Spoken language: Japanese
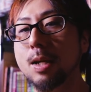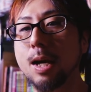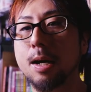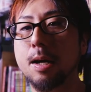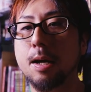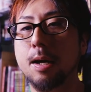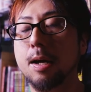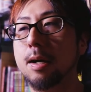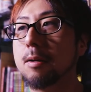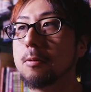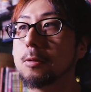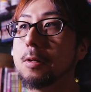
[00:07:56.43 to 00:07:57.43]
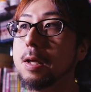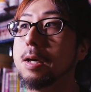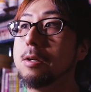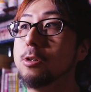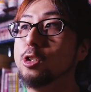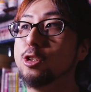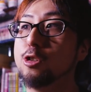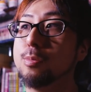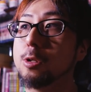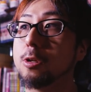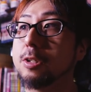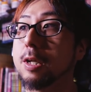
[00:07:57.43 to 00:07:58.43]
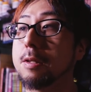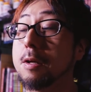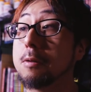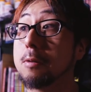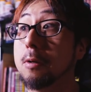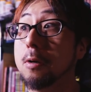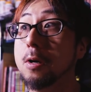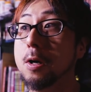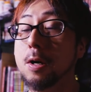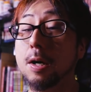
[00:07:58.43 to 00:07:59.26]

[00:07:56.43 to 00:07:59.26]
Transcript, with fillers: えー、このね、YouTube のチャンネルの